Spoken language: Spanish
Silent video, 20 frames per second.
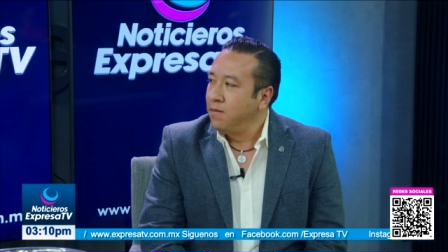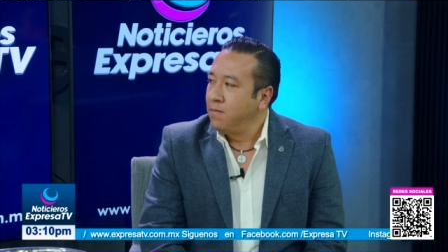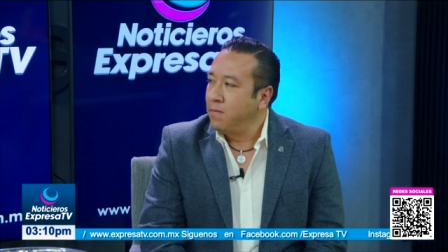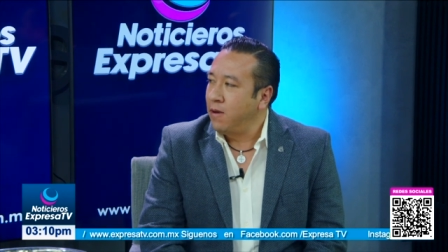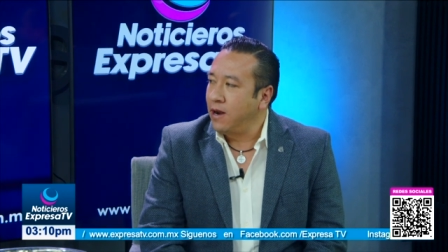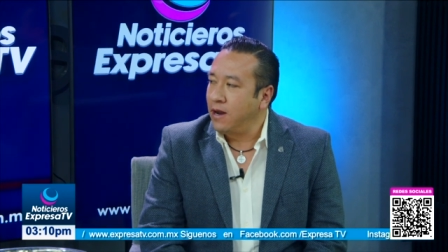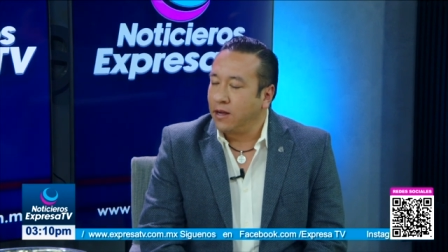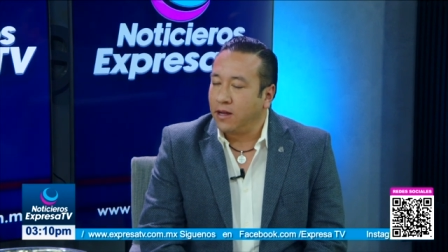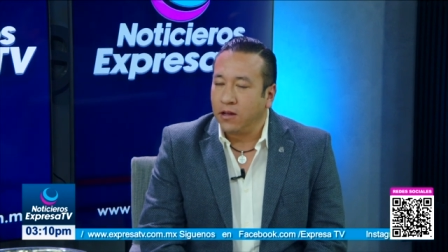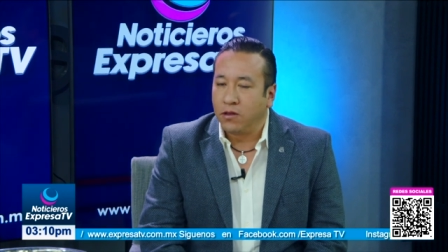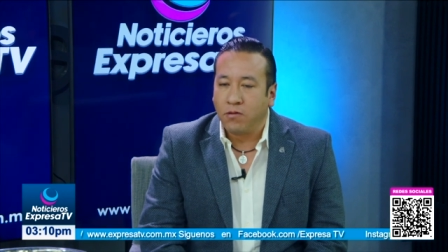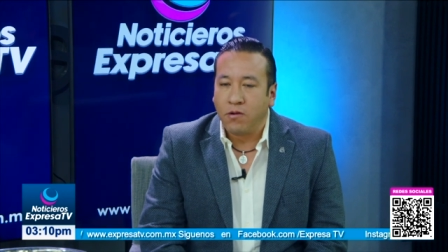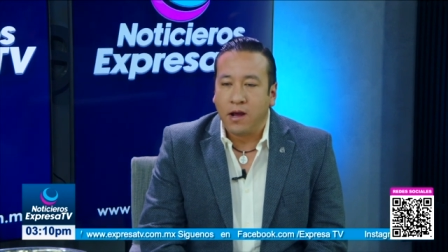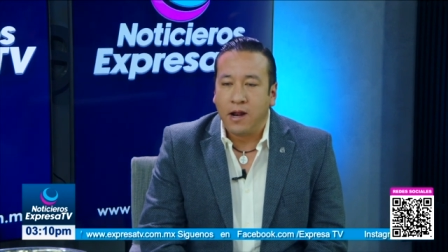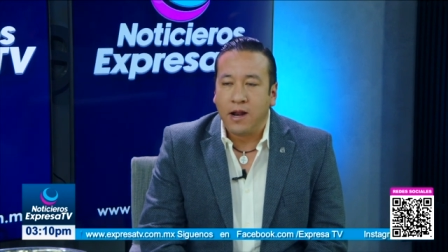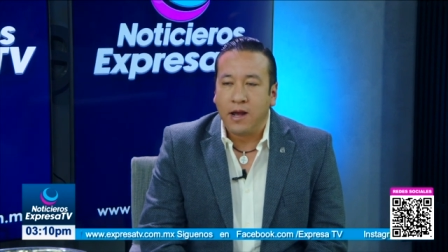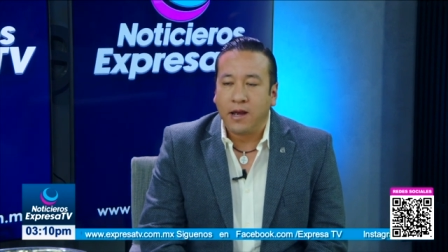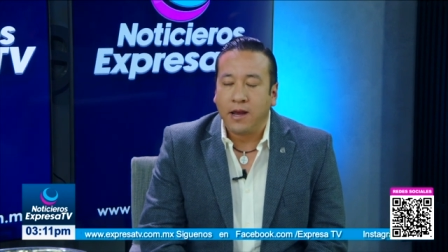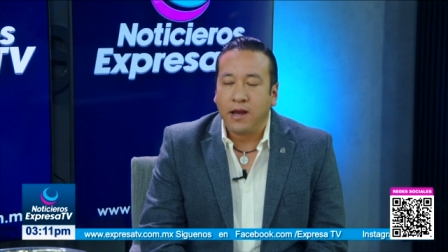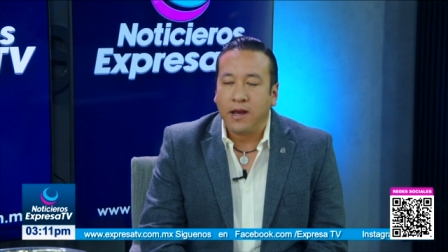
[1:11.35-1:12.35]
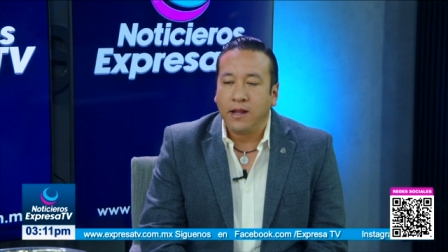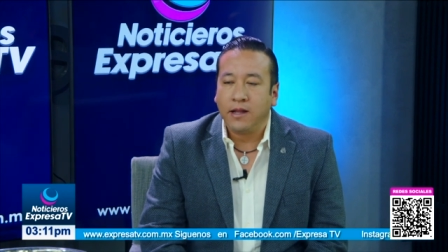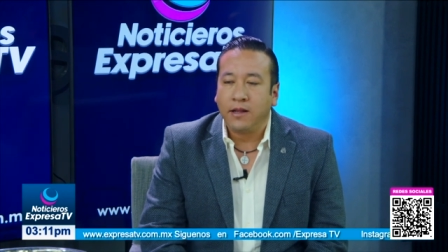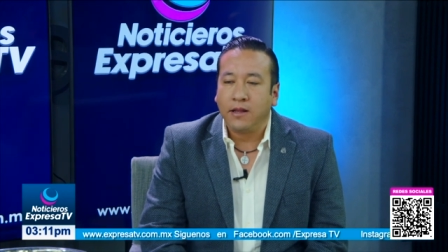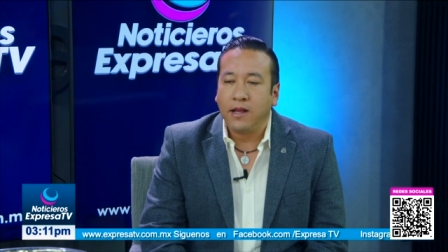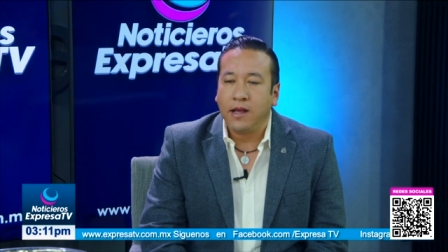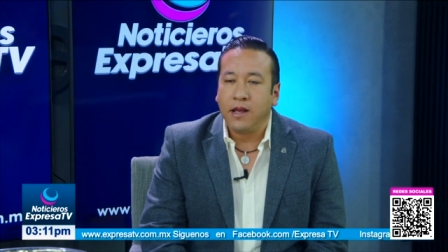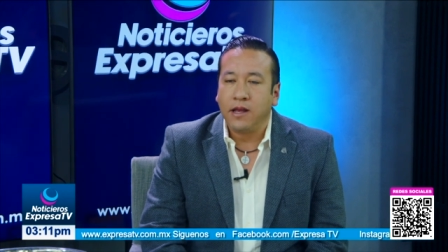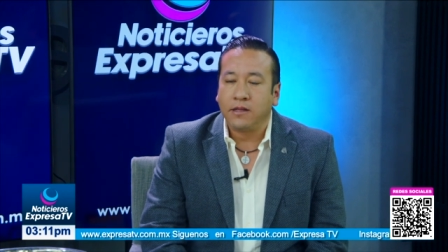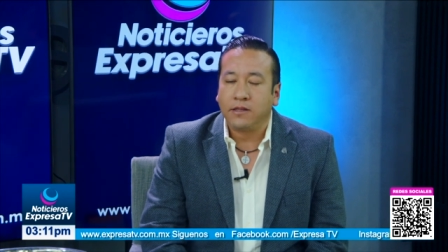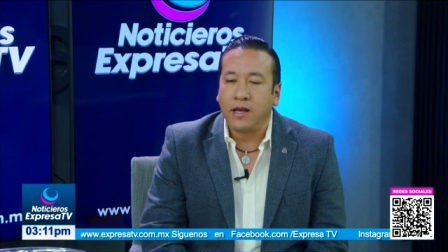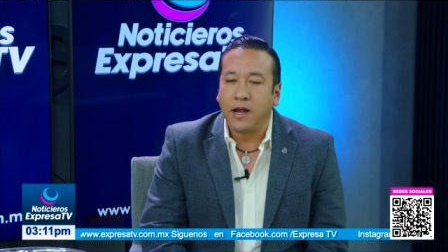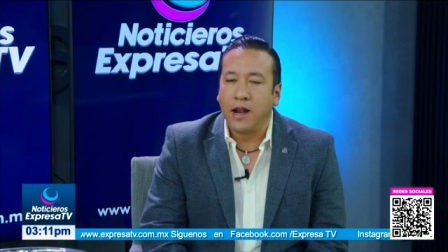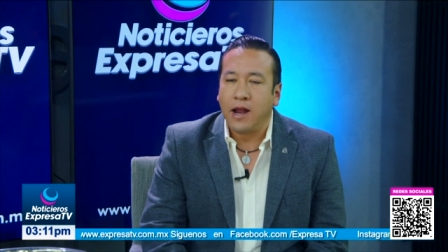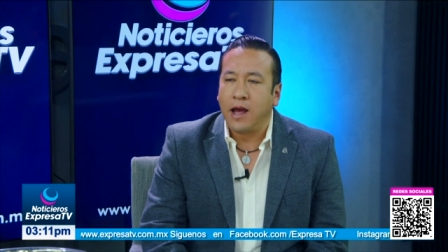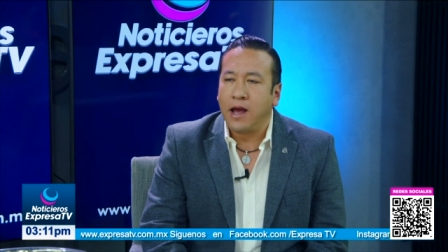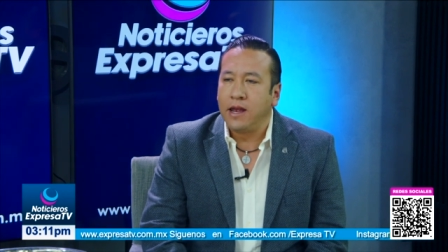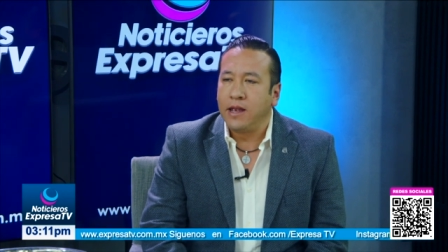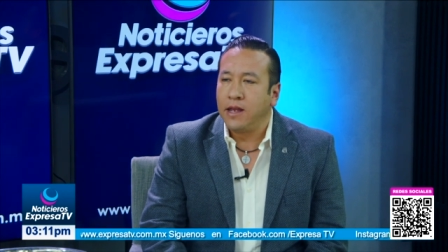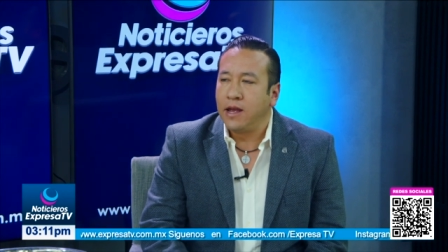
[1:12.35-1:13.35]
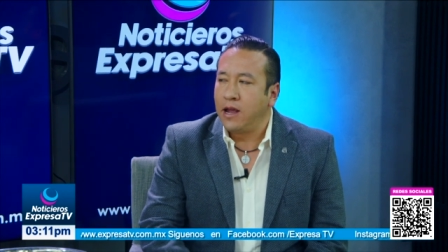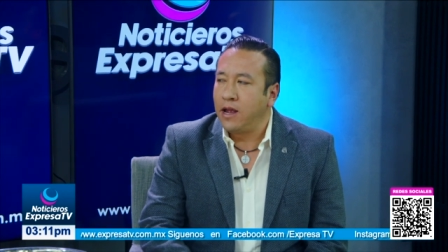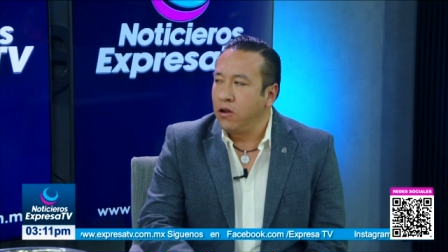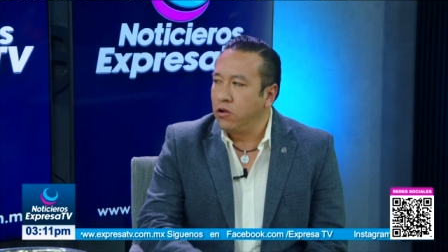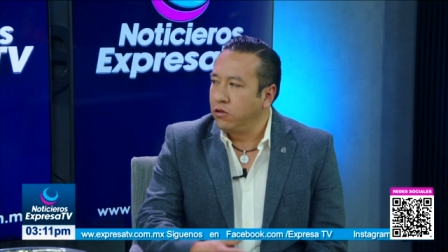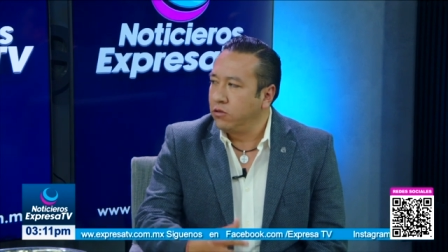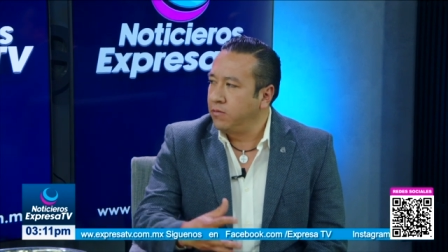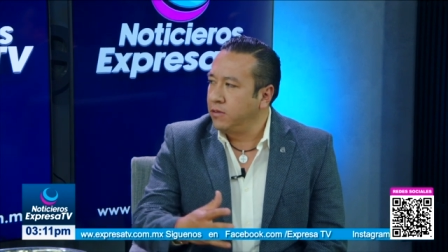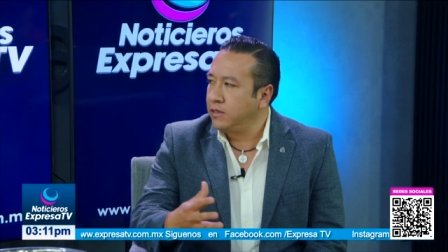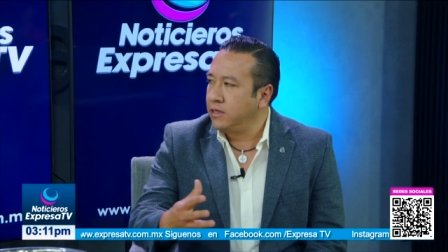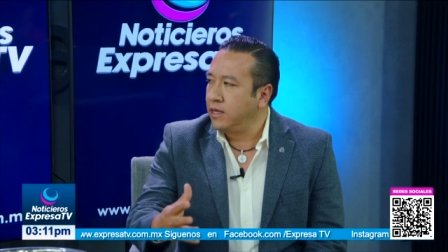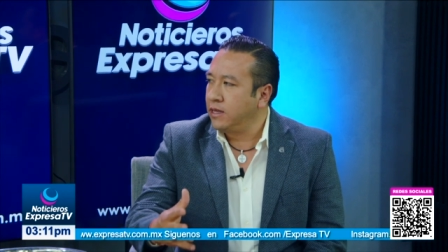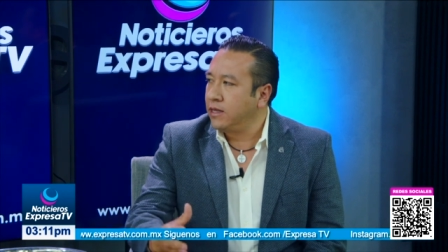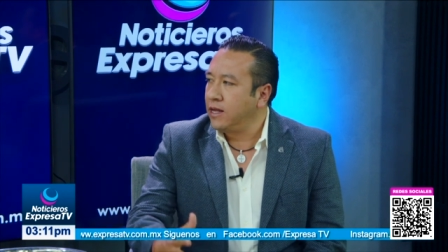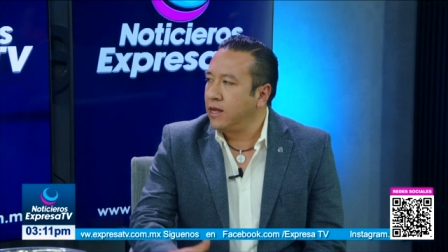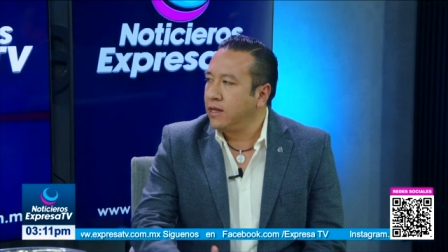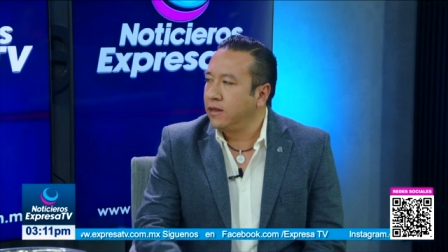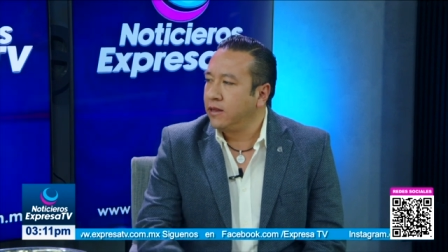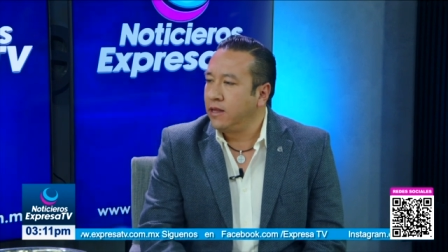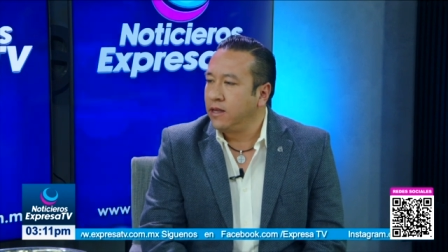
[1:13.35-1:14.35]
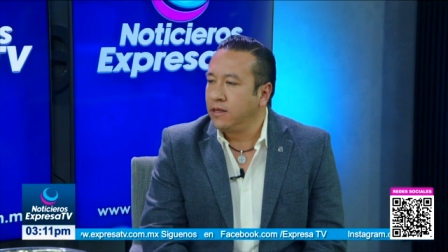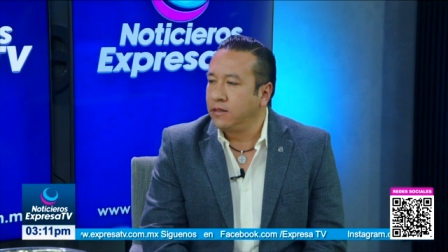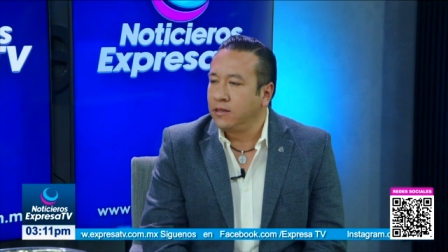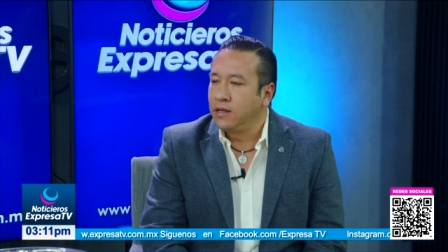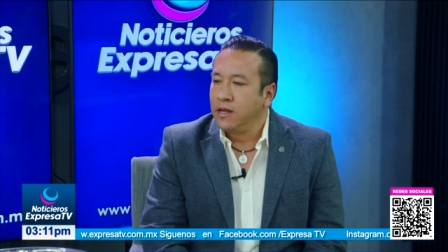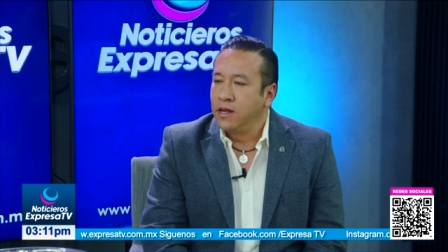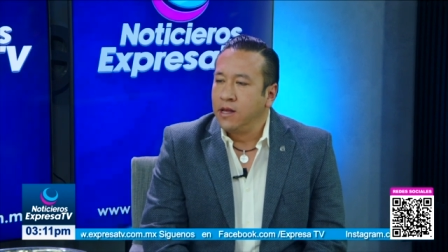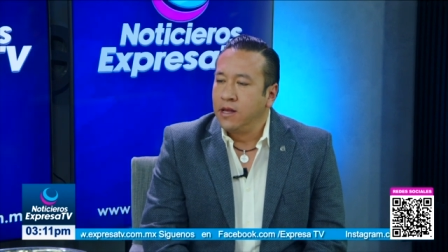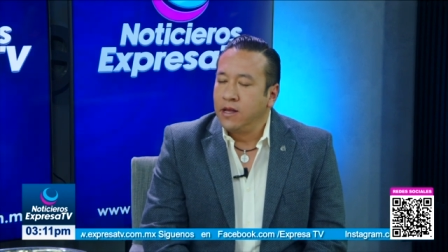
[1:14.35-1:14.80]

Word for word: para que toda la gente de Celaya y los visitantes